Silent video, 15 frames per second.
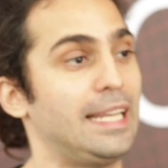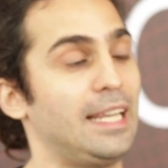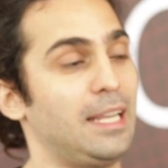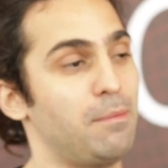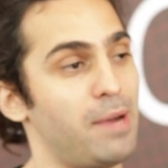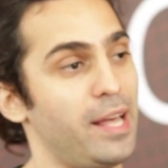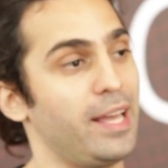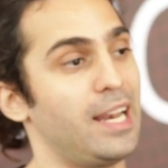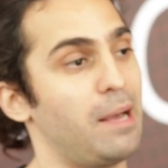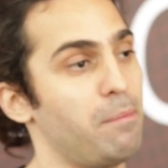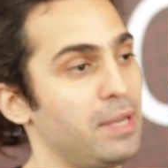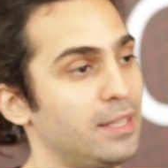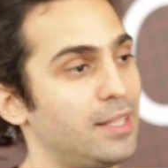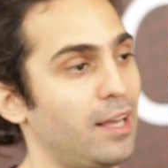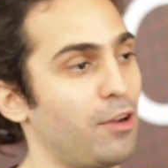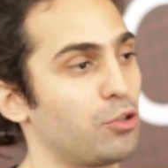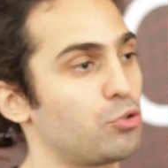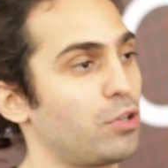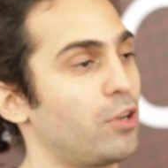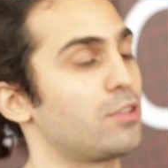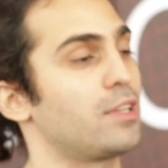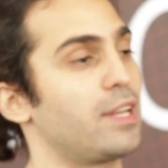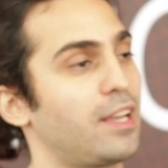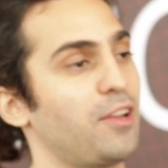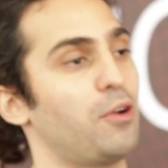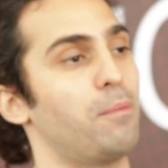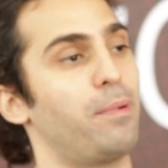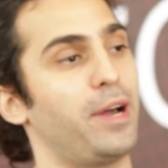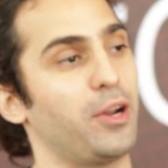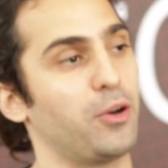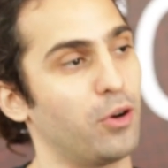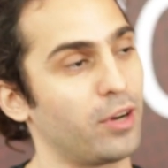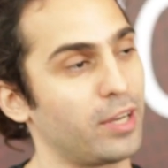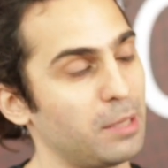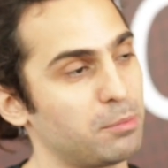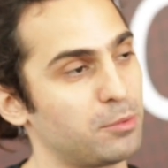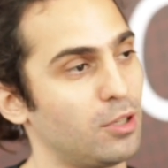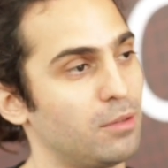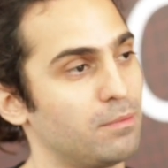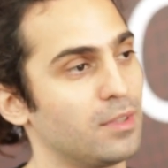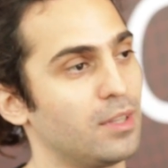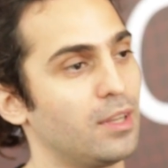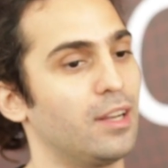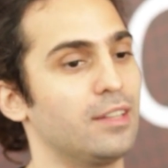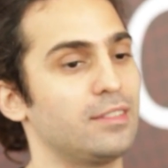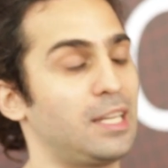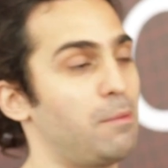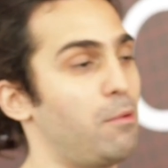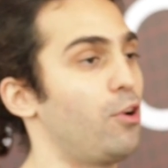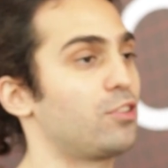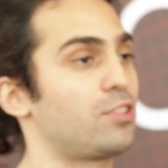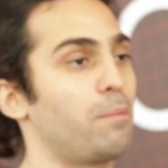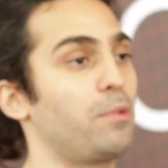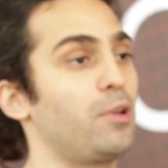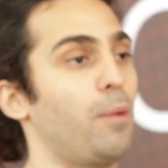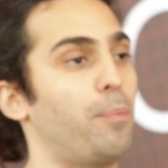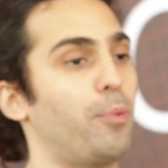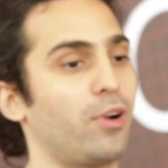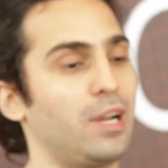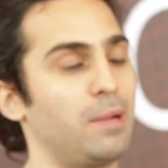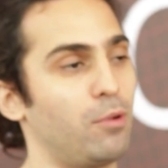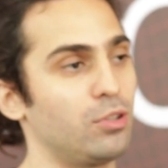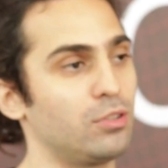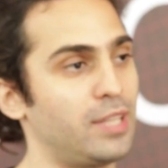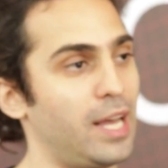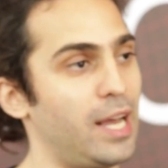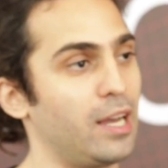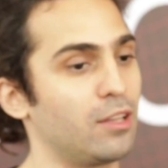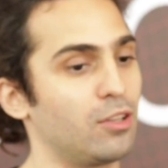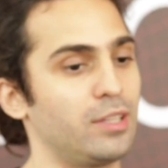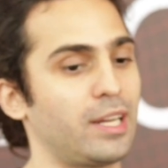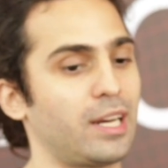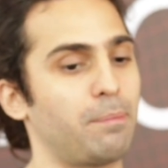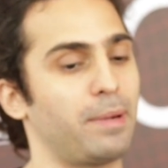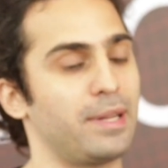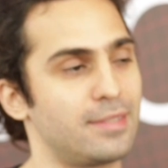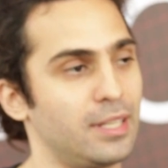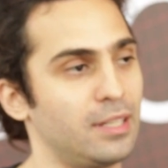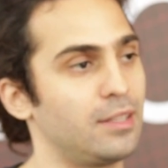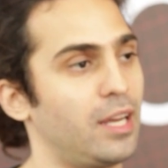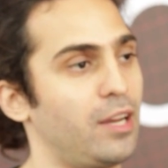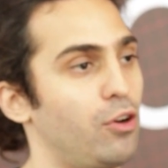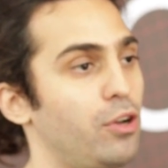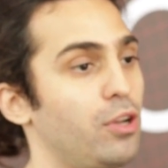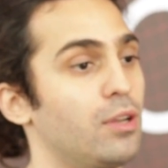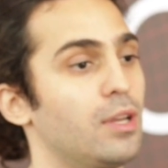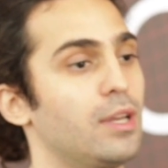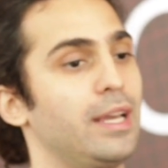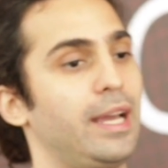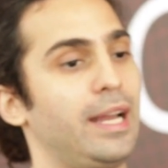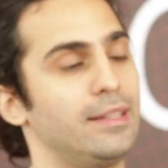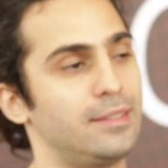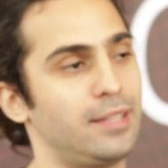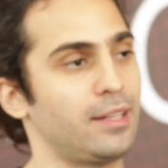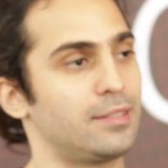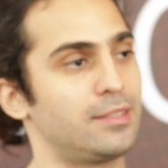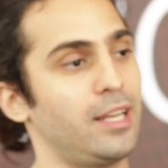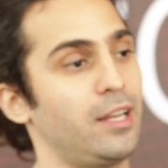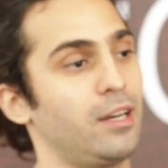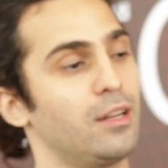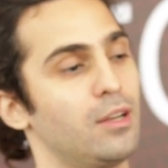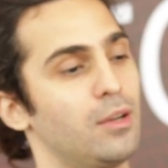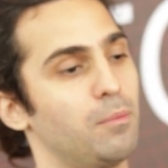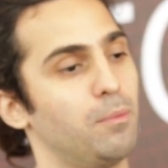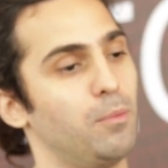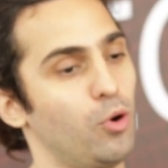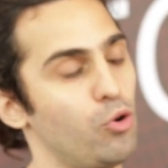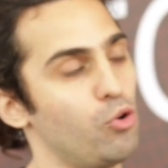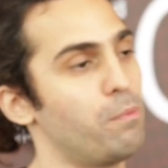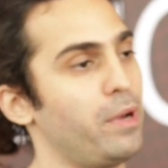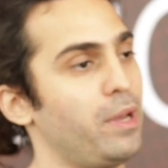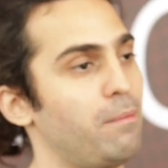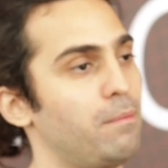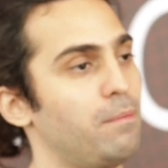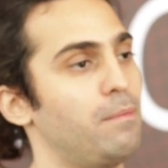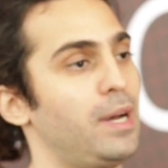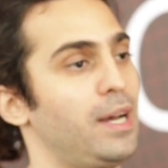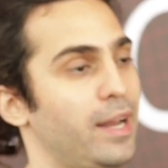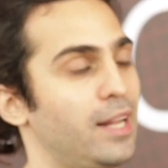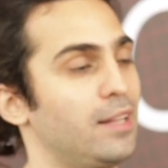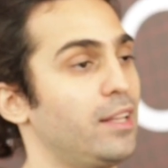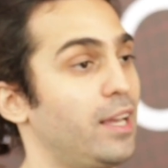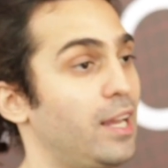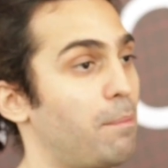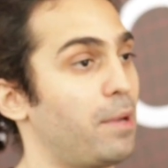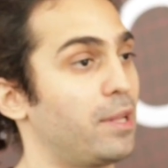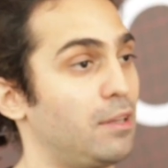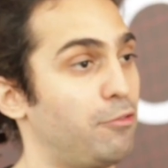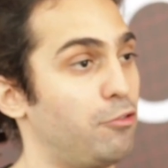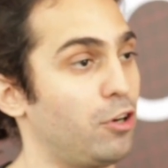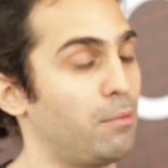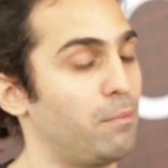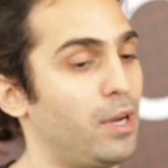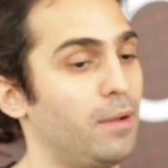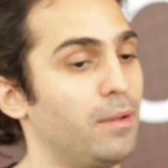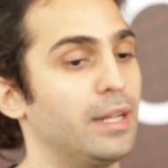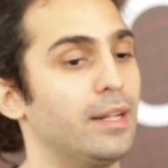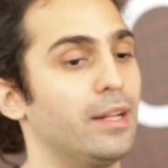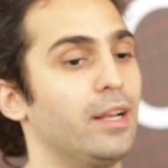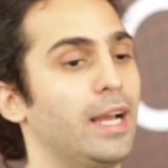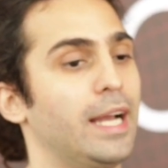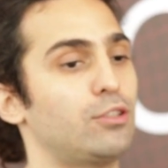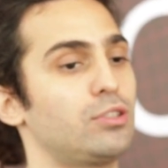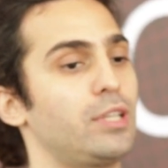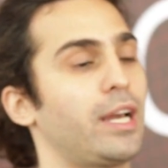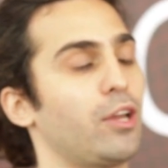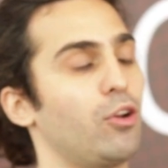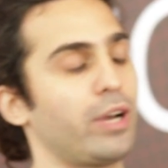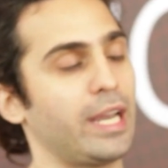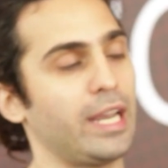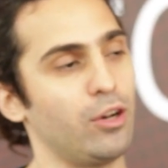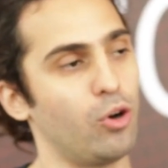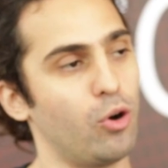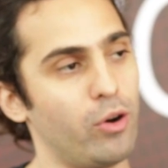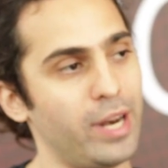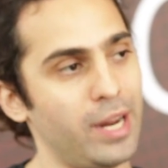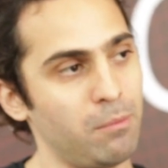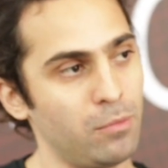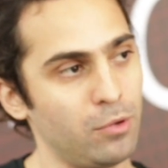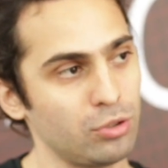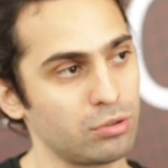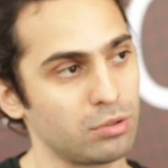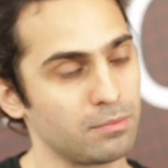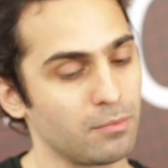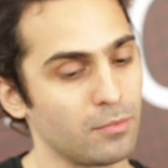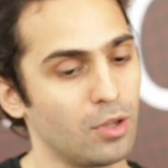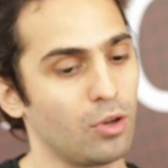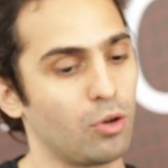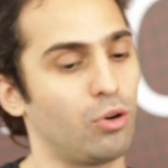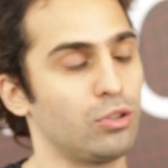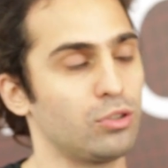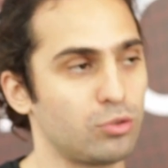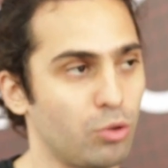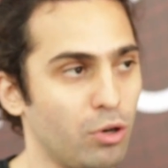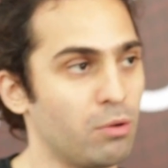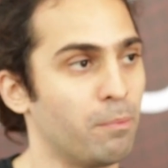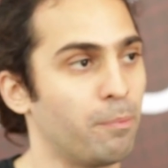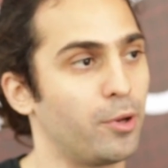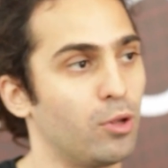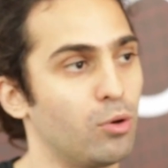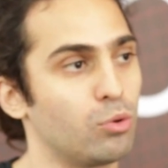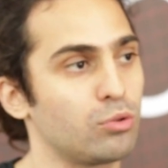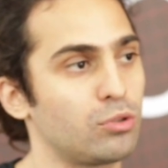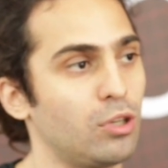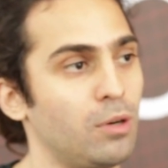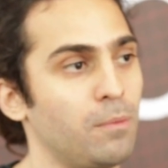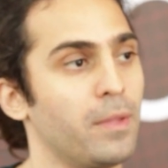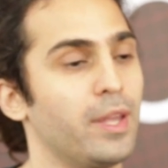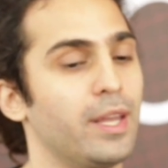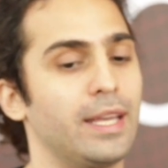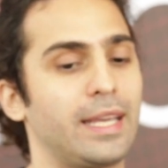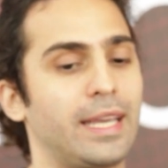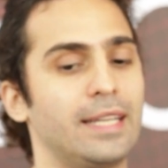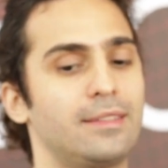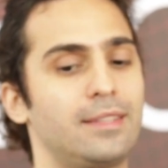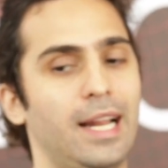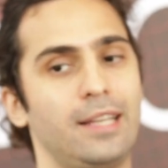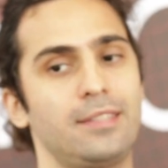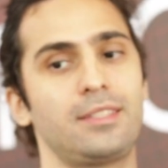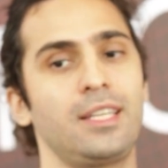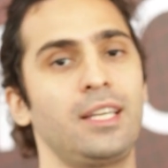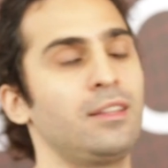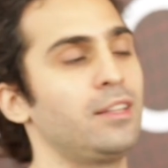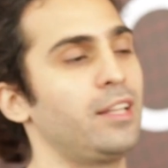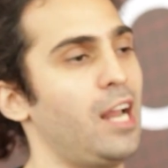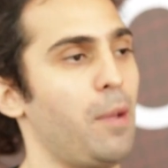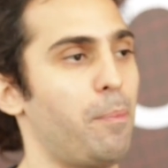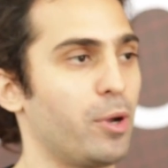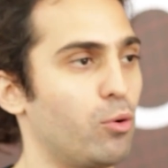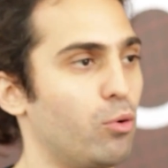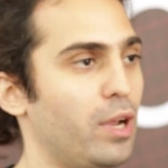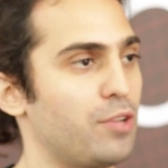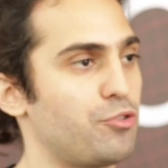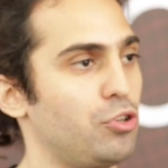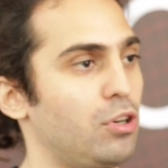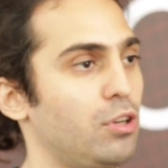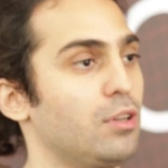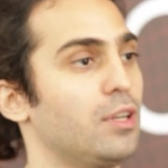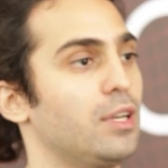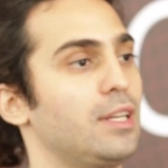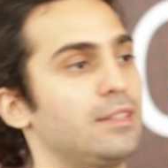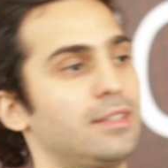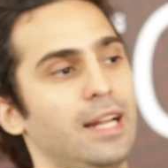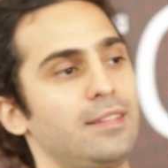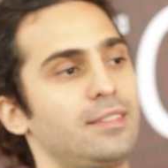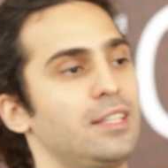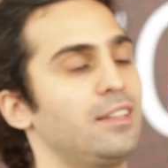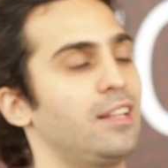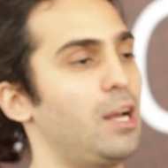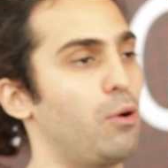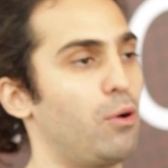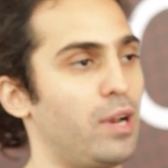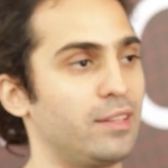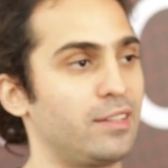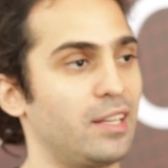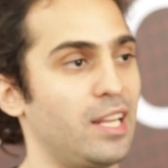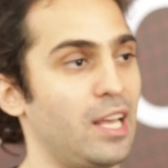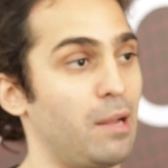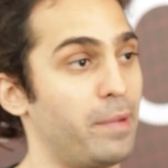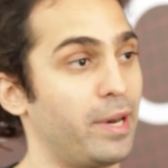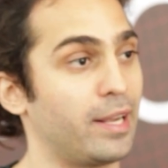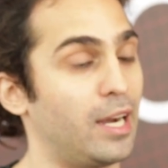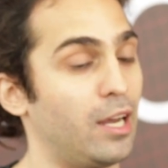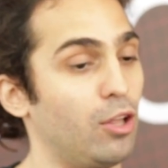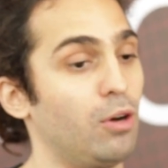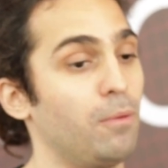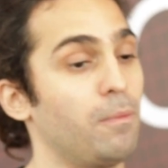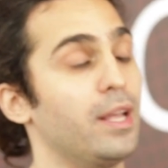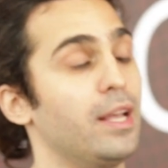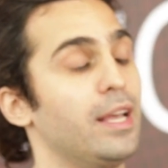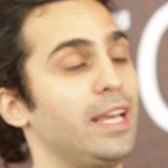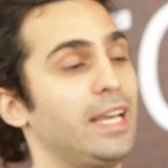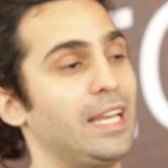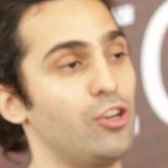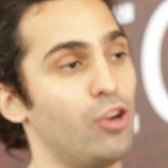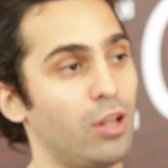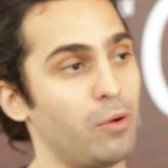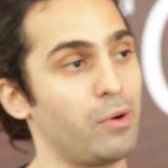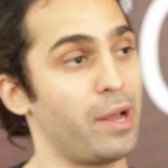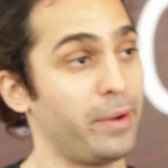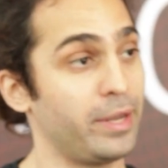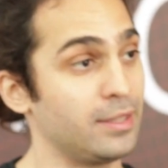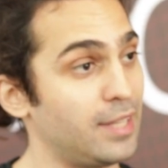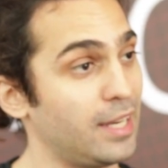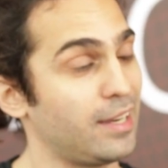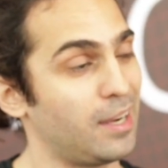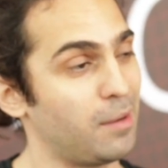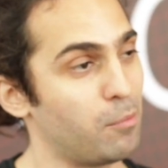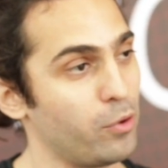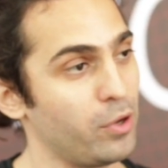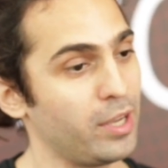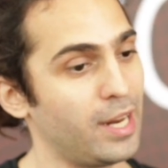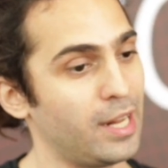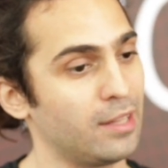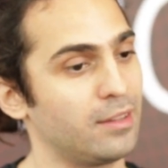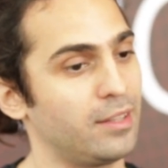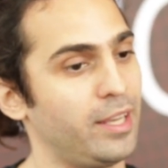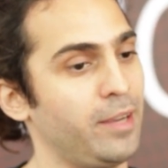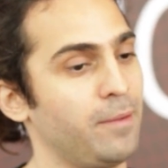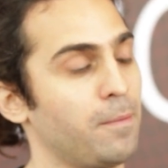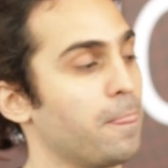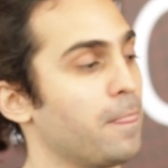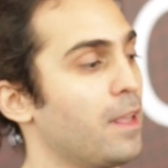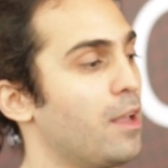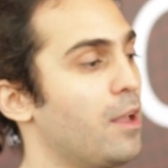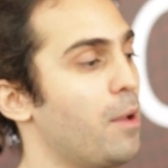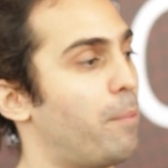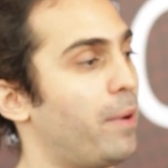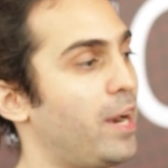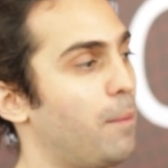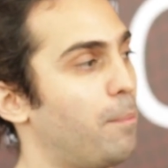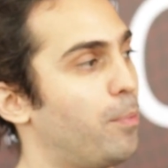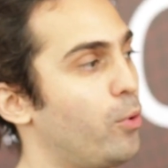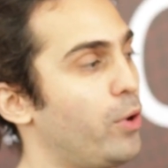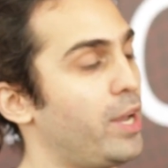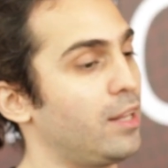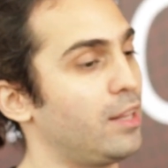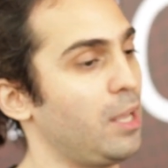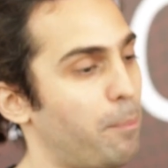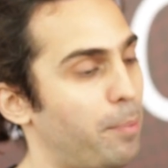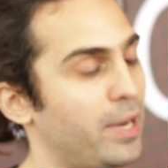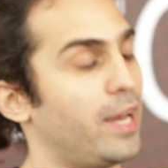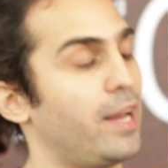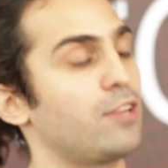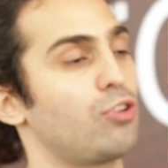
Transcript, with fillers: Y más de la mitad de los usuarios eligieron pagar con cripto. Tenemos los envíos por LemonTag, donde representan hoy el tercer volumen más grande de la plataforma. Entonces creo que logramos construir un producto que trasciende la especulación y trasciende la volatilidad del mercado y nos da una ventaja muy grande para poder desplegar esos